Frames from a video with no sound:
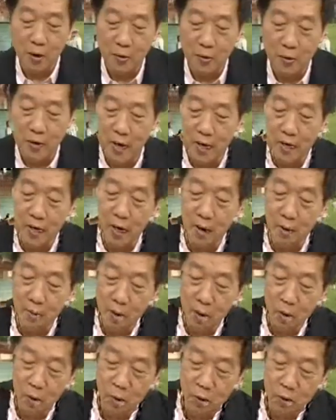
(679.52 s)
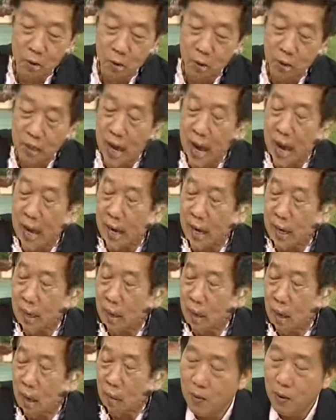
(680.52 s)
ผมขออนุญาตใช้คำว่ากดจุดไทย
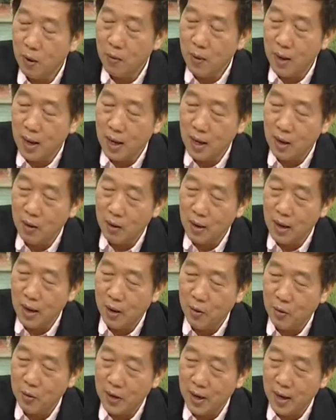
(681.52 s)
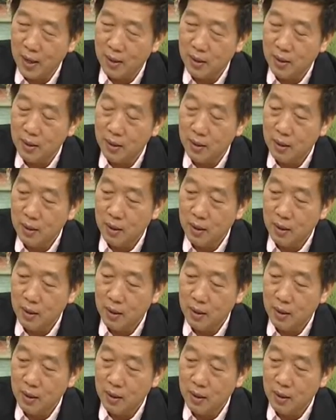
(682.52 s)
เพราะว่าของเราเนี่ย